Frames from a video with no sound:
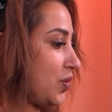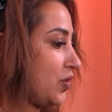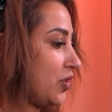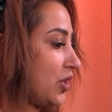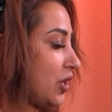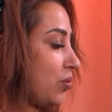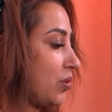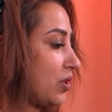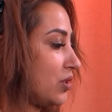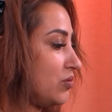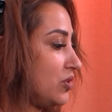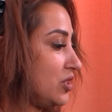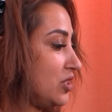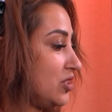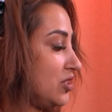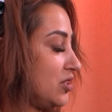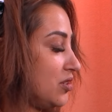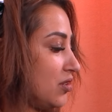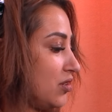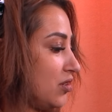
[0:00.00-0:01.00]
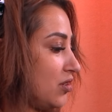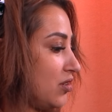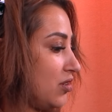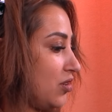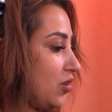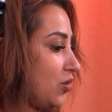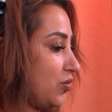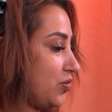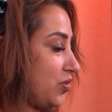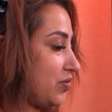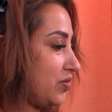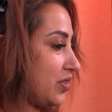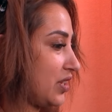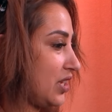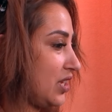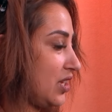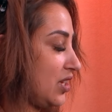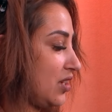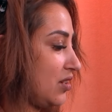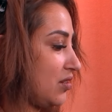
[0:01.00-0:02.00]
une après-midi en
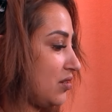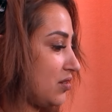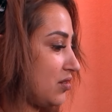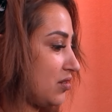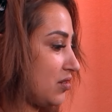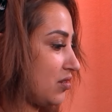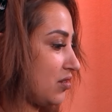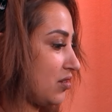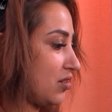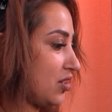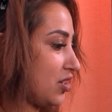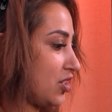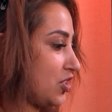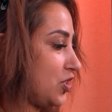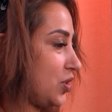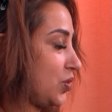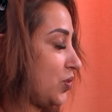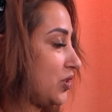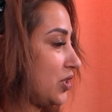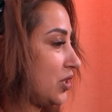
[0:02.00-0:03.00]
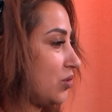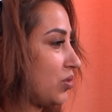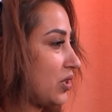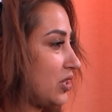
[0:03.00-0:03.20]
février, j'écoutais une